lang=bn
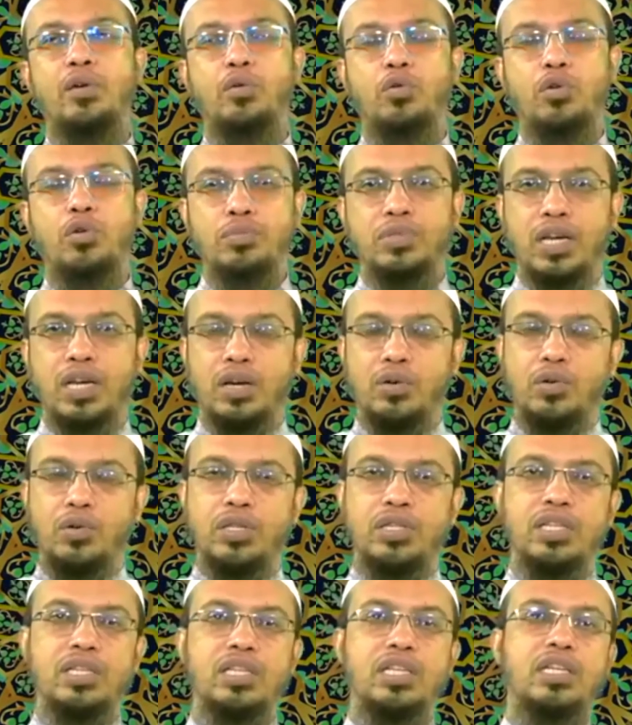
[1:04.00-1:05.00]
এরকম যারা
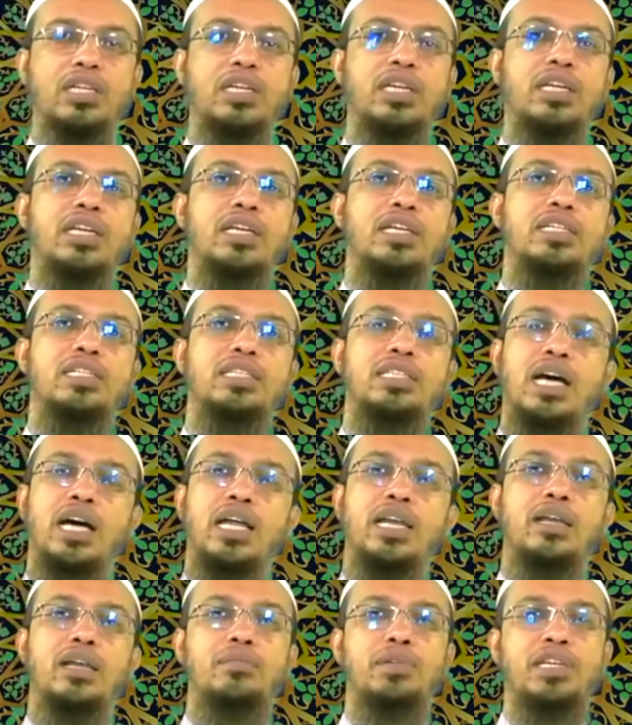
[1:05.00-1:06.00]
করে তাদেরকে
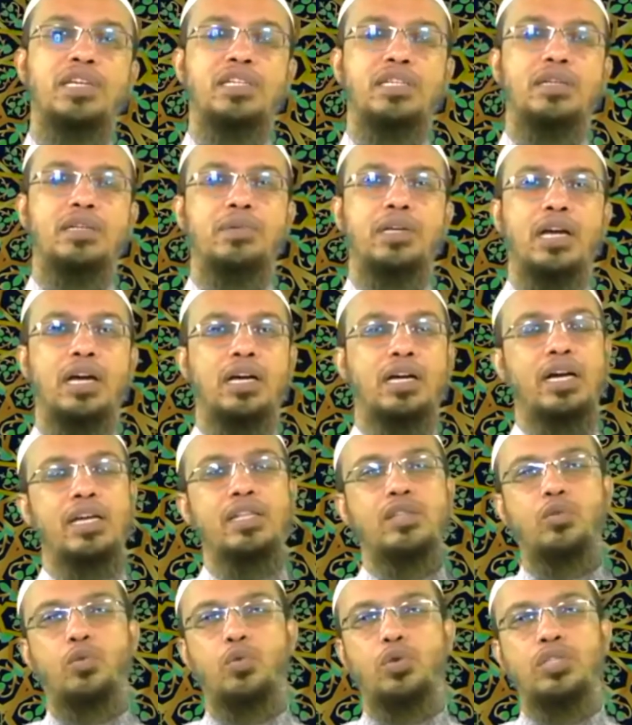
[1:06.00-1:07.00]
জাহান্নামি হিসাবে
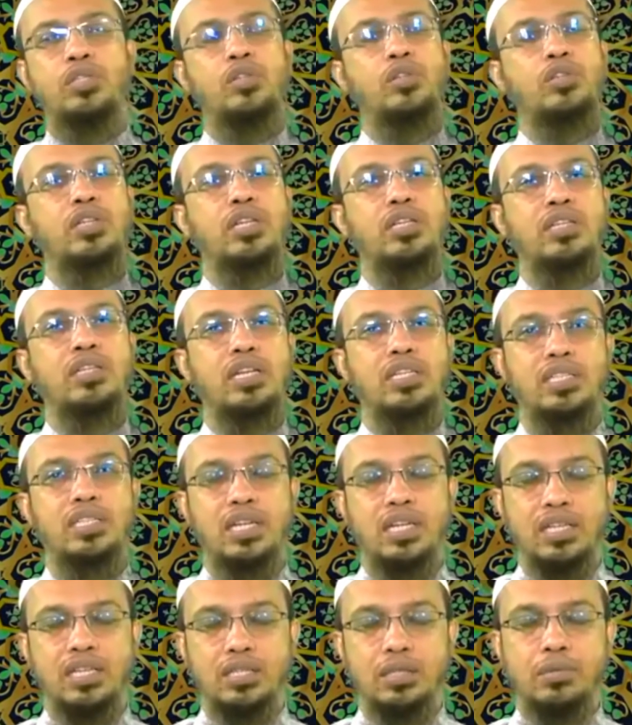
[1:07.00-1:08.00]
আখ্যায়িত করেছেন অর্থাৎ তারা
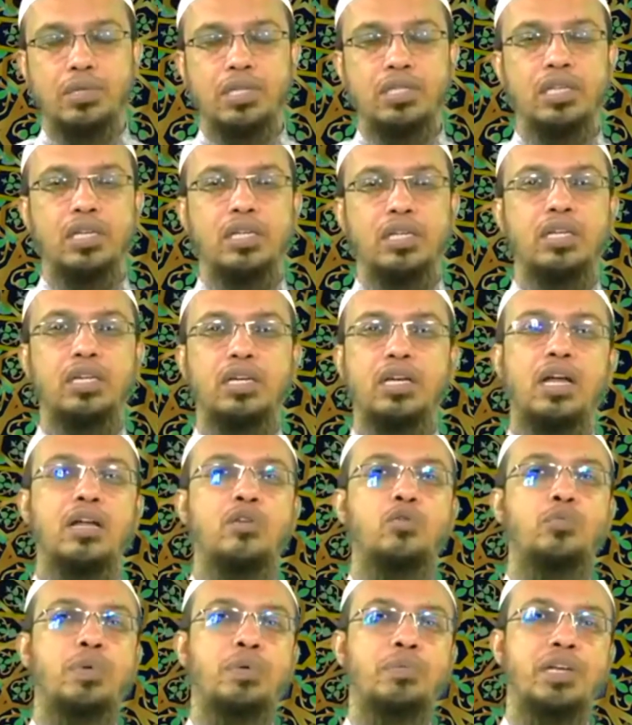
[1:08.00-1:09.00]
জান্নাতে যাবে না জান্নাতের
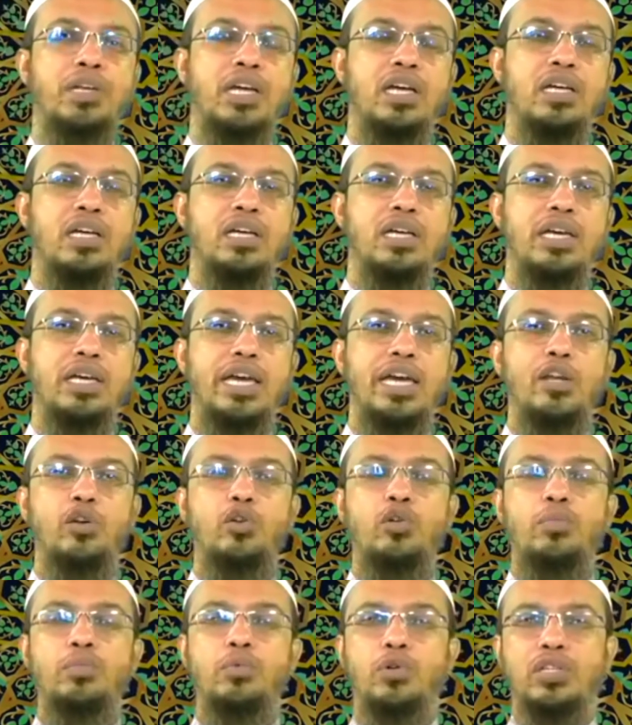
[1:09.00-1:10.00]
গ্রাণও পাবে না
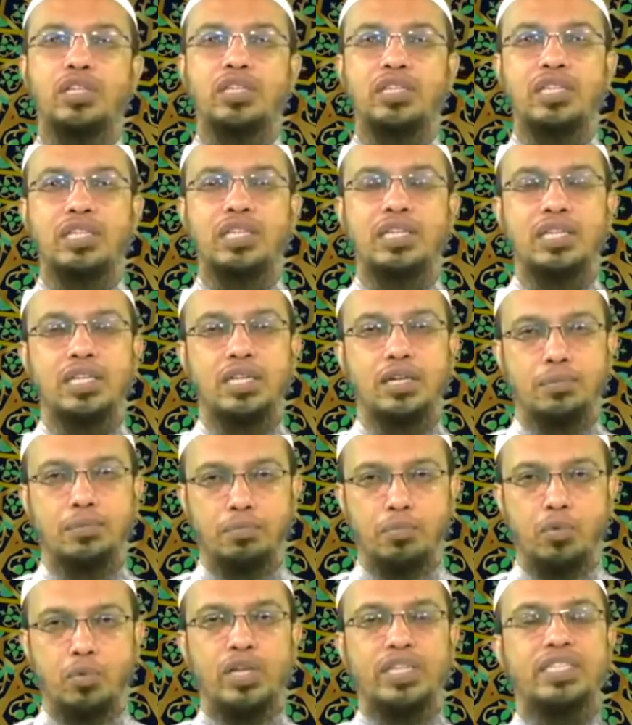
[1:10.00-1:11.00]
এরকম কথা তিনি
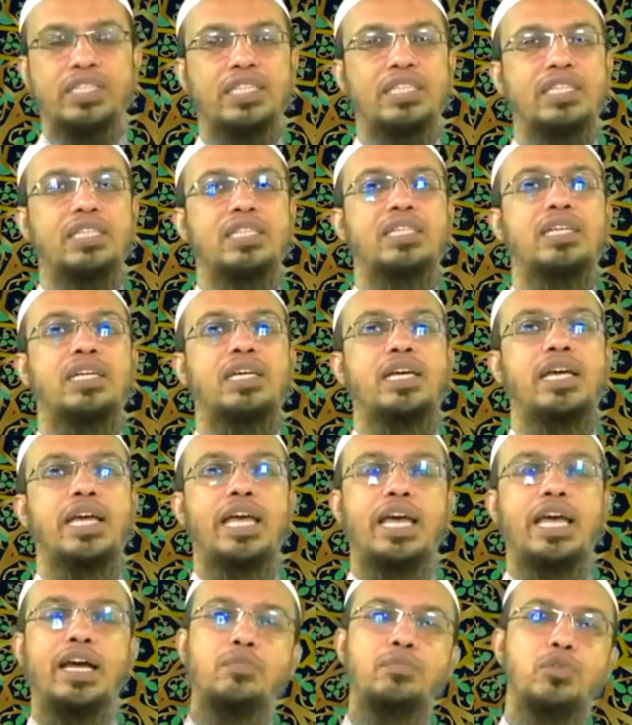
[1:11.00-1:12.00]
বলেছেন
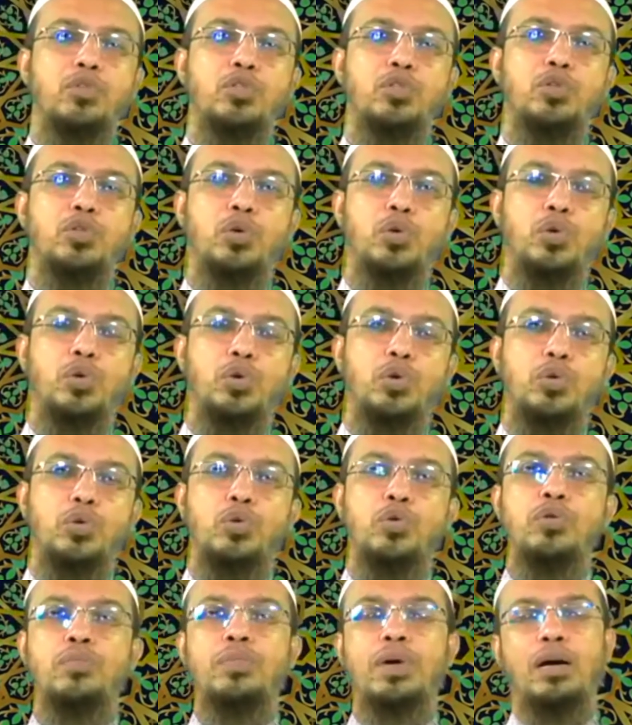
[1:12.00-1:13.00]
এখন প্রশ্ন হলো
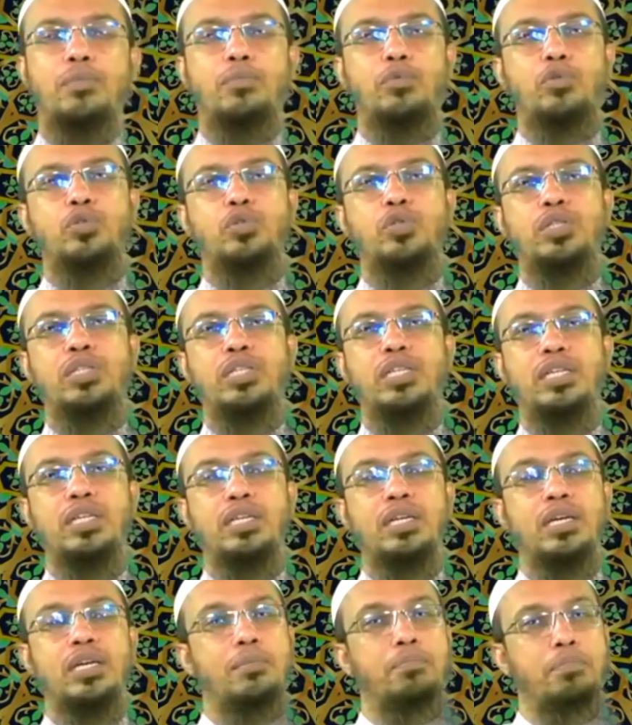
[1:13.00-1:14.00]
কোনো মা বোন যদি
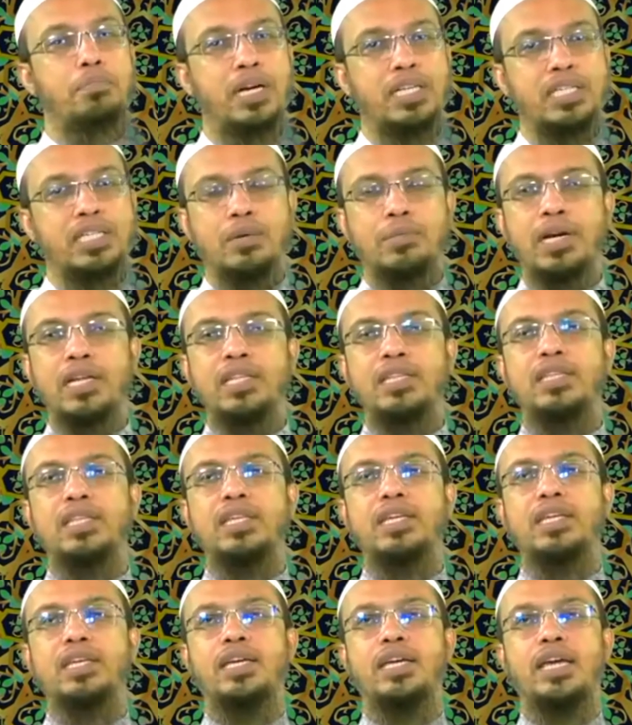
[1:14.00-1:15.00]
বাসা
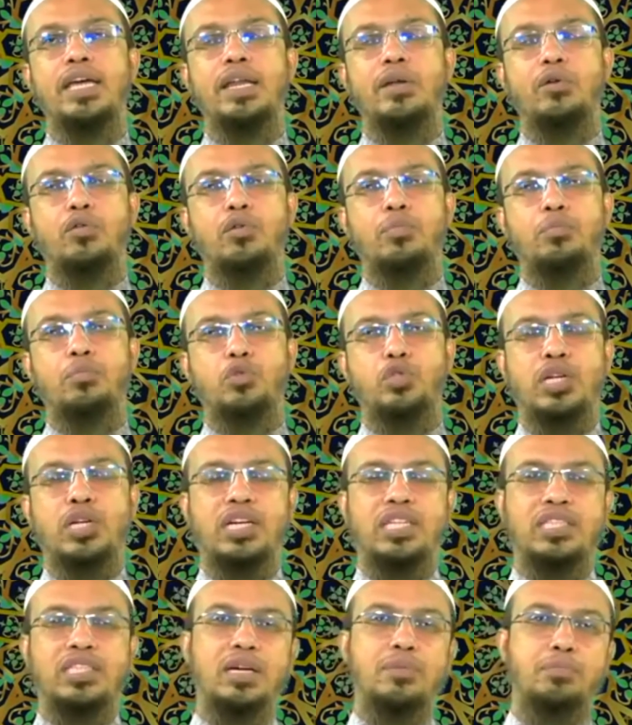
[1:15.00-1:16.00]
বাড়িতে এরকম
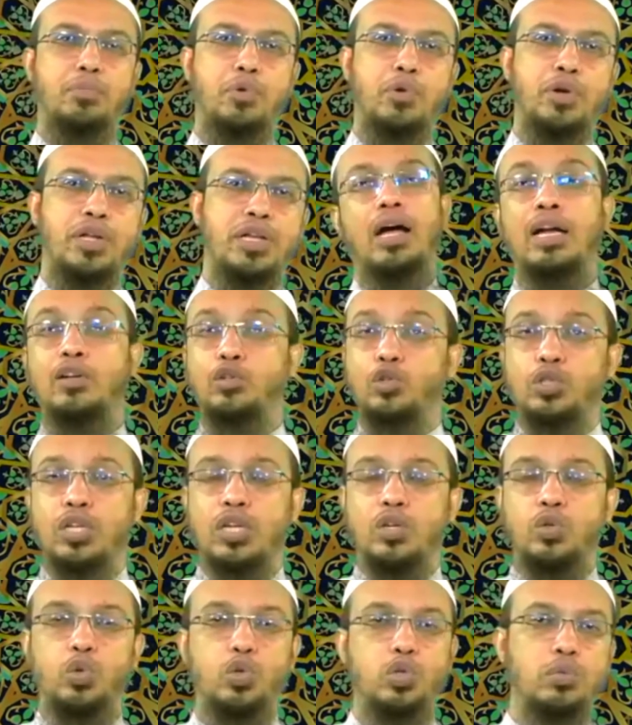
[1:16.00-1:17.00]
পোশাক আশাক পরে আটো
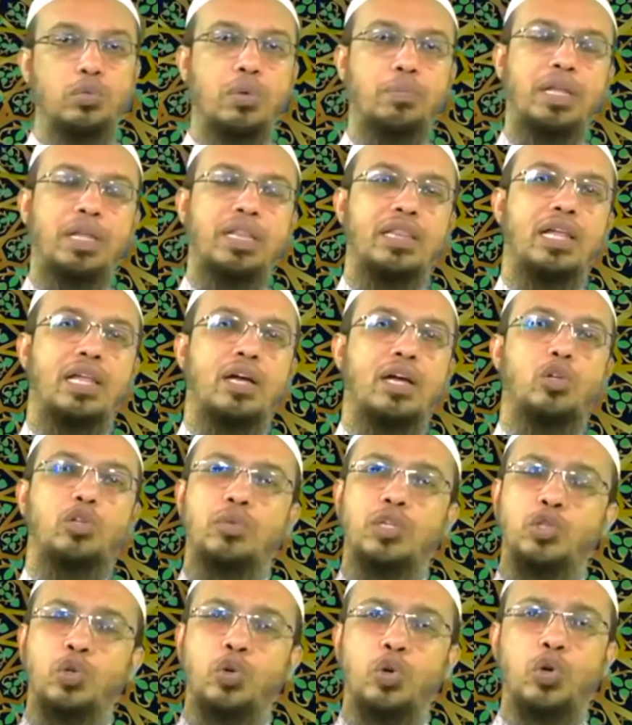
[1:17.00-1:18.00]
সাটো অথবা পাতলা
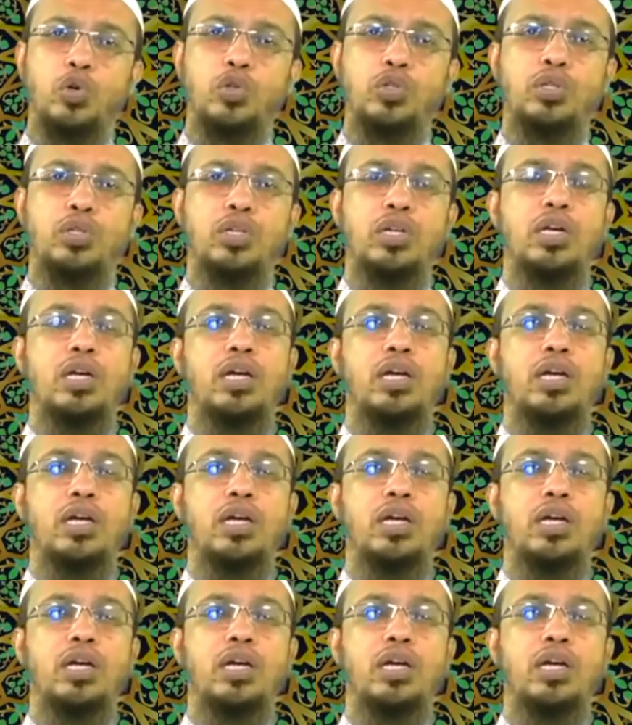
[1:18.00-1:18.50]
অথবা শর্ট